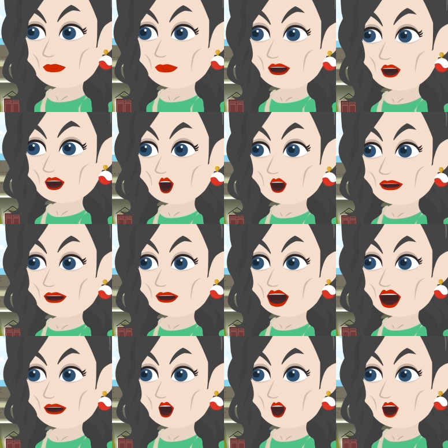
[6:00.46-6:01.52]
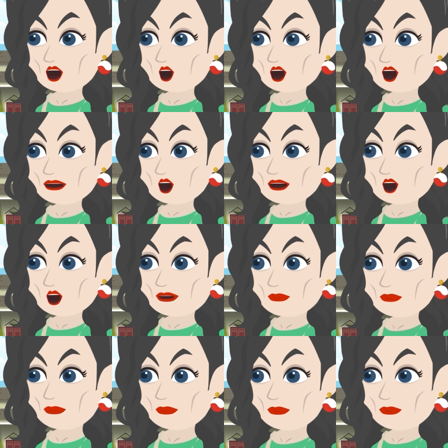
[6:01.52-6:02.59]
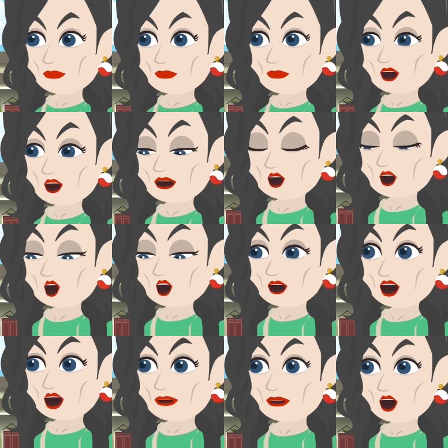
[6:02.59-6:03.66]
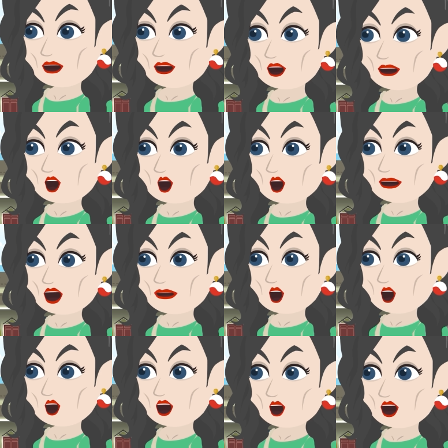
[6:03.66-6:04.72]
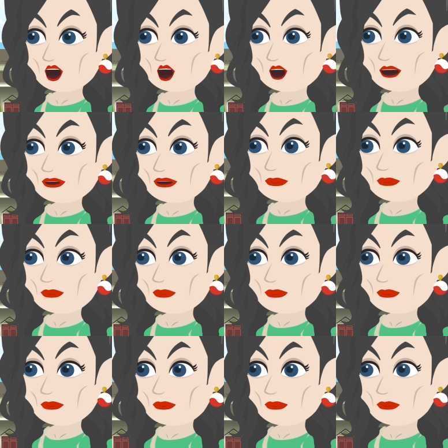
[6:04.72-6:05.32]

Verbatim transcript: तुम्हें जो बोलना है बोलो पर मैं ये शादी हरगिज नहीं होने दूंगी